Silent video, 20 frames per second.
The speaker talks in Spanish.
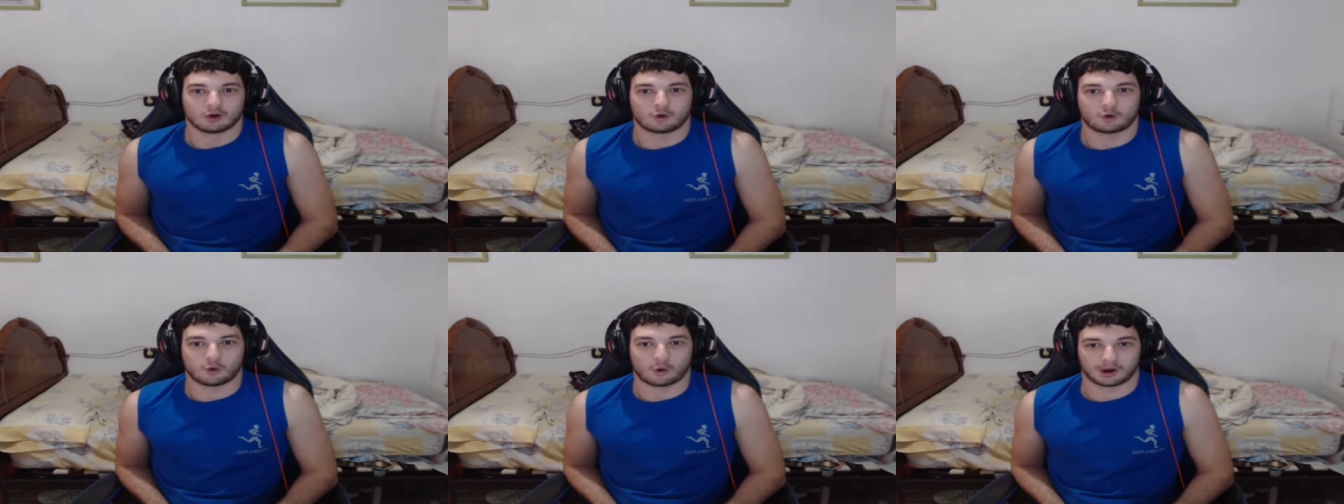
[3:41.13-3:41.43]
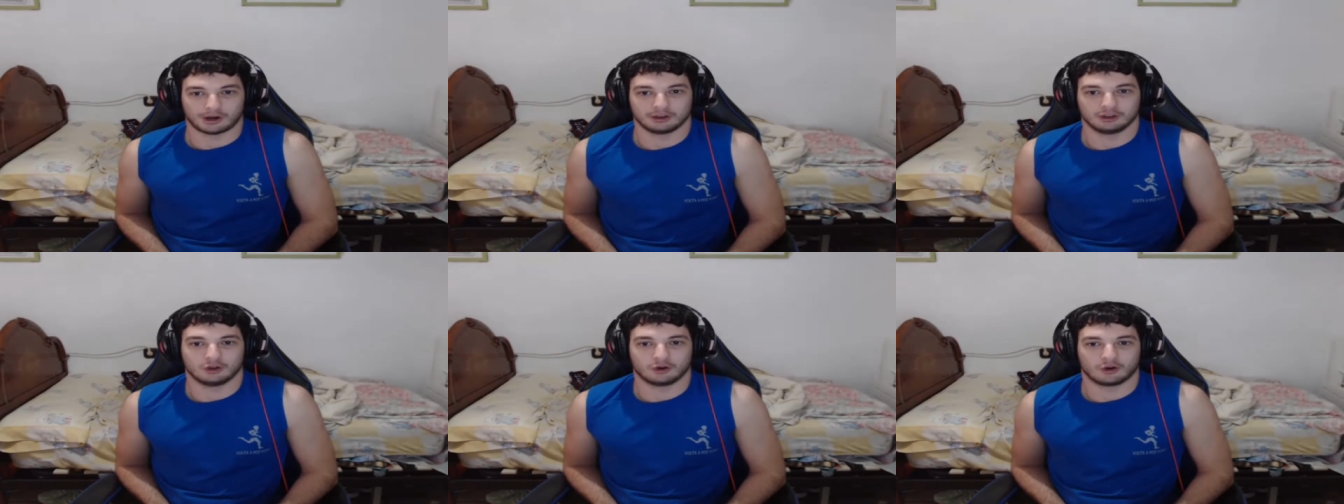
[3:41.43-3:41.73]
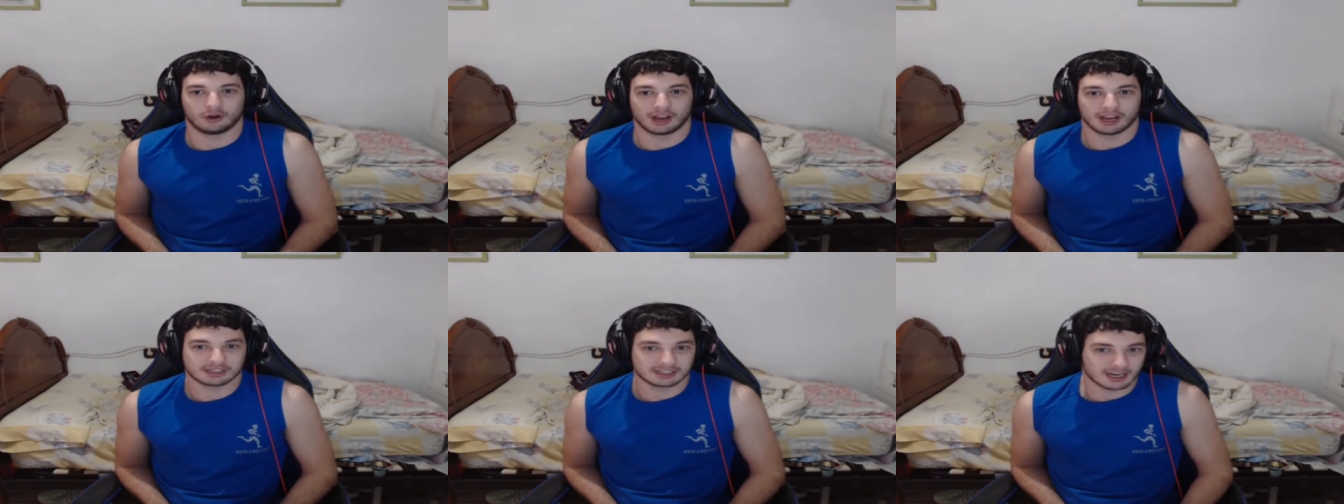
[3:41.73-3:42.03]

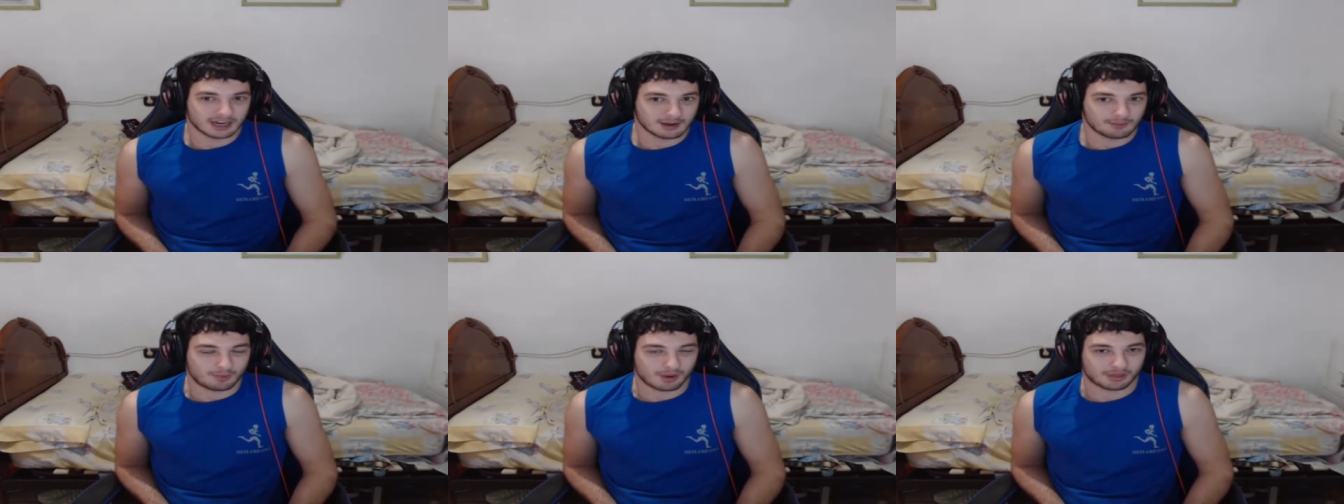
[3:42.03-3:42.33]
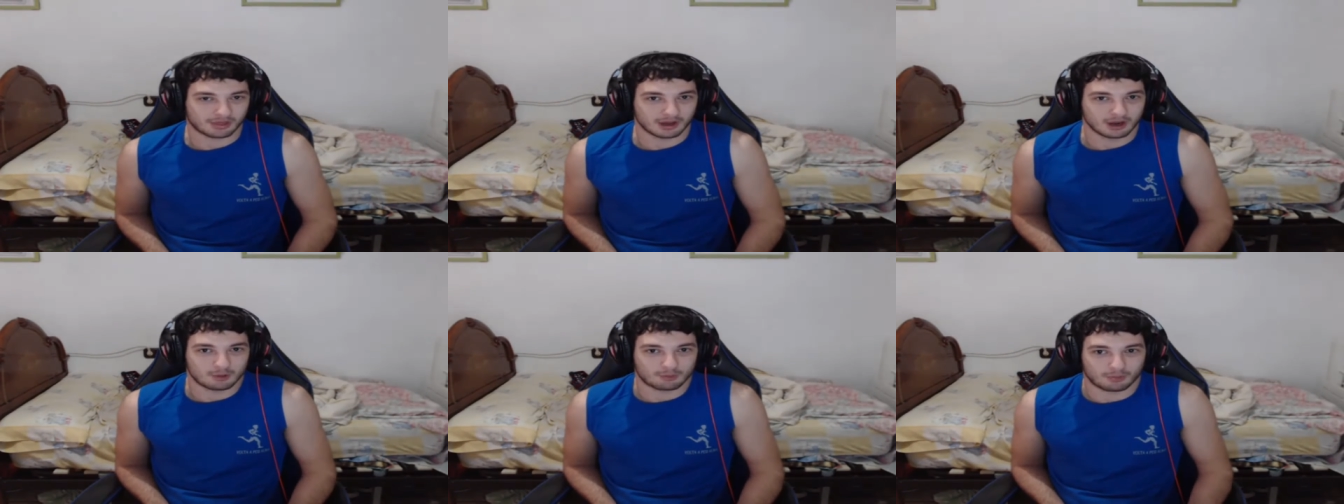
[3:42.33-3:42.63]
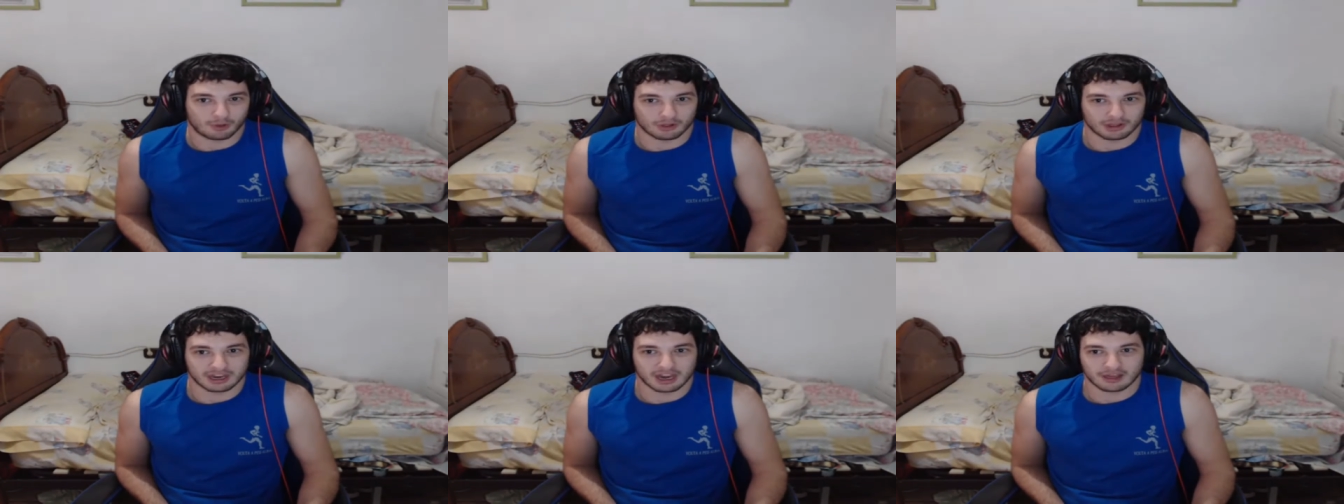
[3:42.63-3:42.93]
Cuando ese NPC lo
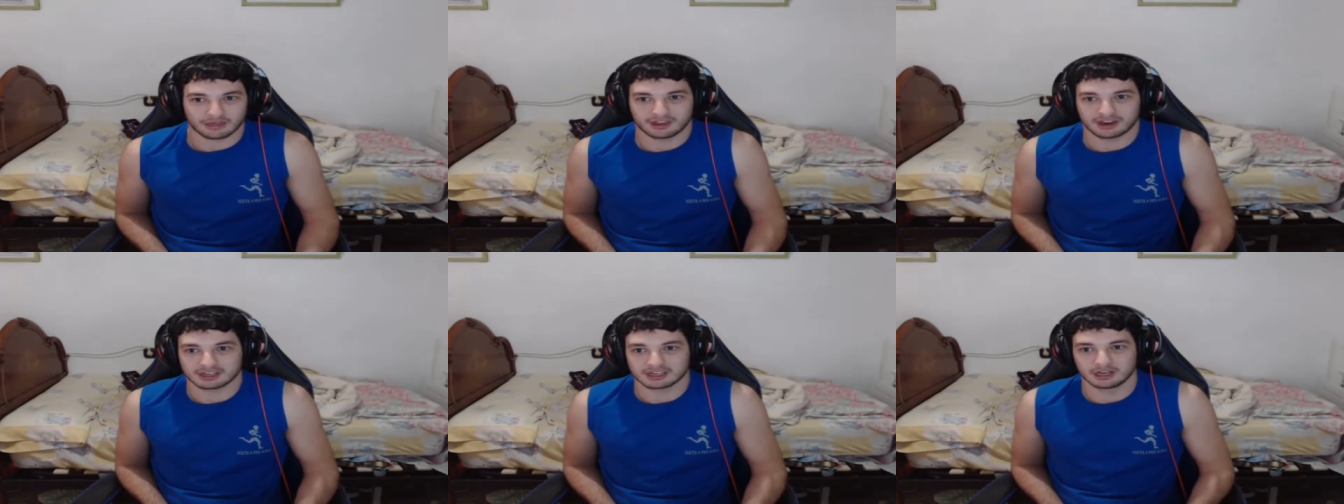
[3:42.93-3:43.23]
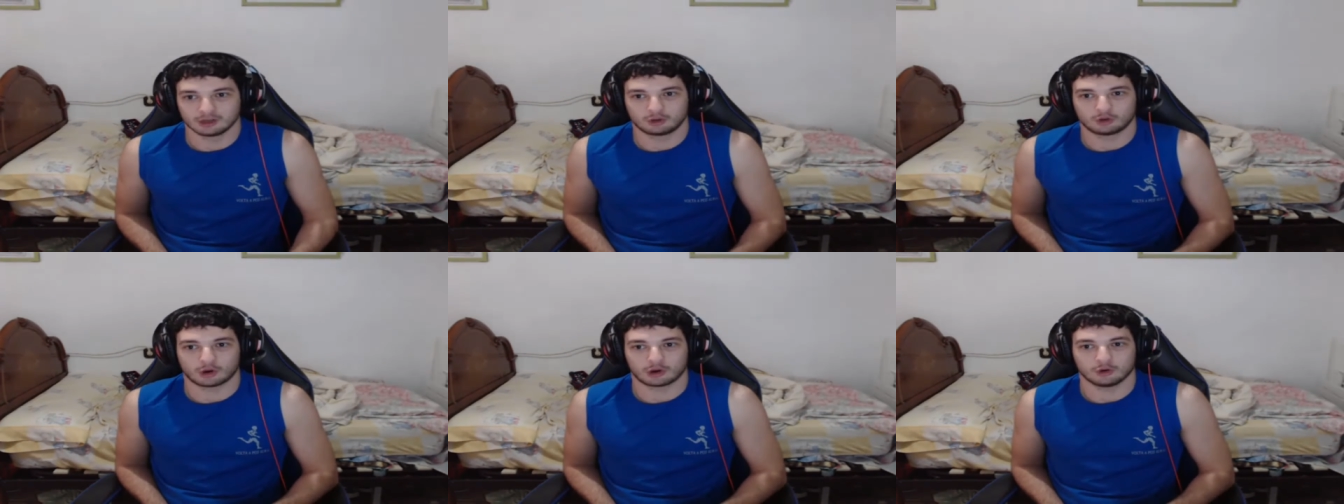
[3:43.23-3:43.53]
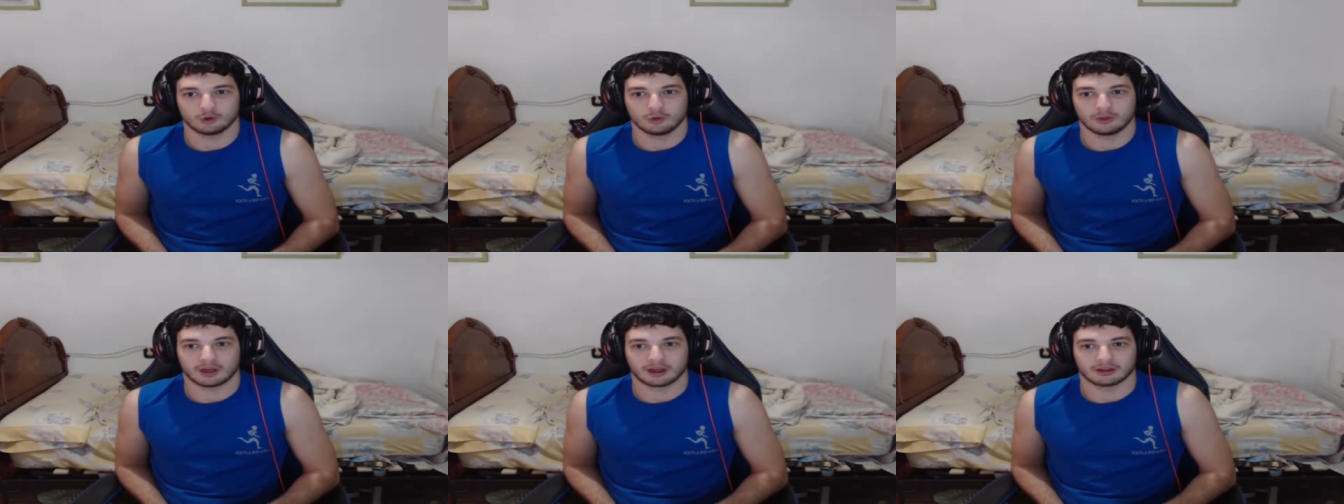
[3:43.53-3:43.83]
podría hacer sin tu
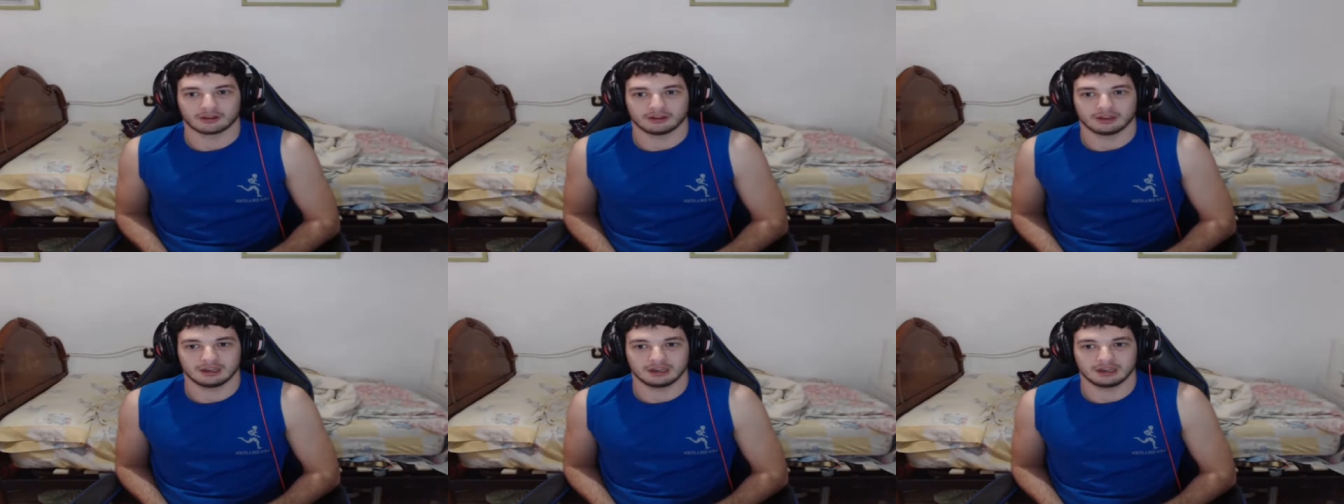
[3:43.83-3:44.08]
ayuda.